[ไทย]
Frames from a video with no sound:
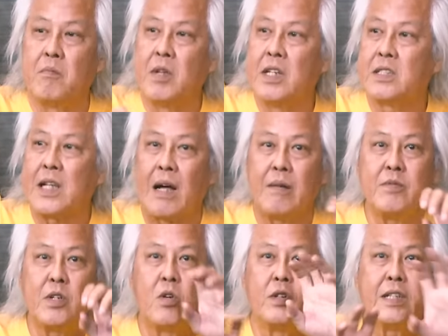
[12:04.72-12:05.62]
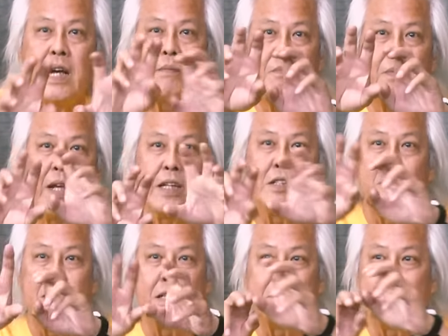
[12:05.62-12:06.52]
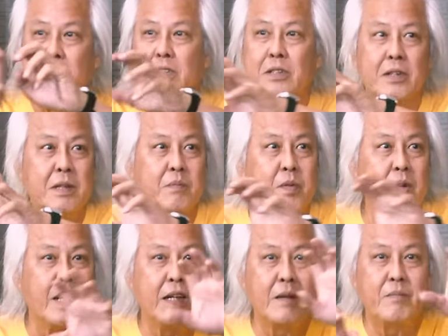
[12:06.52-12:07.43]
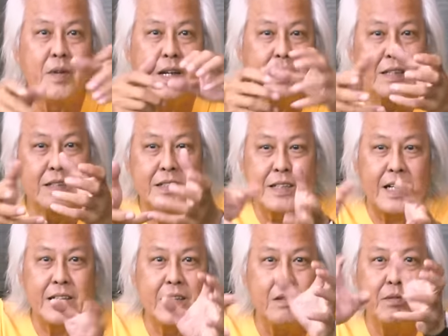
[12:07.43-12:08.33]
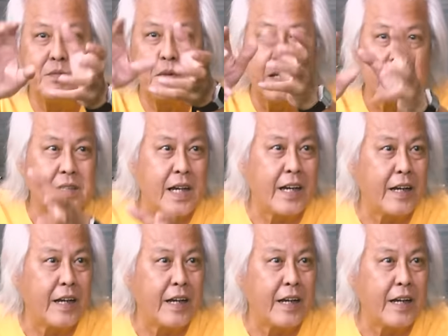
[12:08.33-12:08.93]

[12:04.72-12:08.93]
มีสามสิบคนนั่งเปลี่ยนอยู่นะถึงตอนที่เปลี่ยนเนี่ยเปลี่ยนเนี่ยจัดคิวเปลี่ยนใส่